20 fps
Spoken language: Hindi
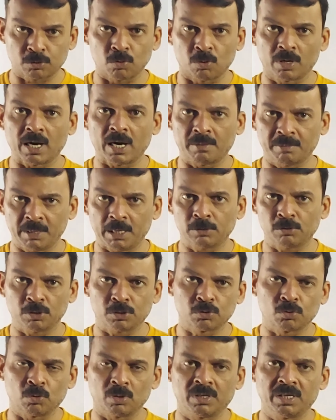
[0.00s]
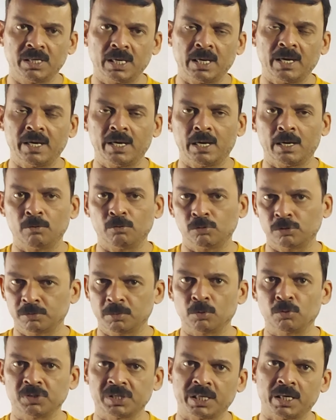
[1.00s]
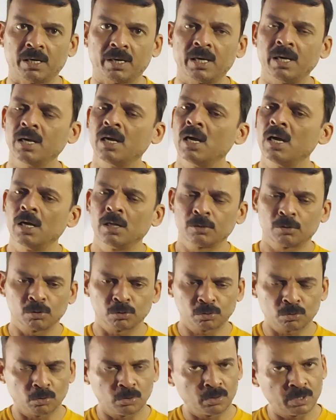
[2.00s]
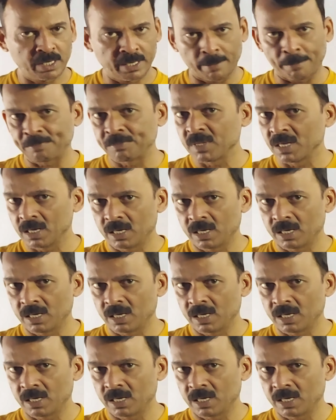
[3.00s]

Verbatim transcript: स्कोर कार्ड में या जो स्कोर दिया गया है उसमें कुछ एरर है तो उसको उन्होंने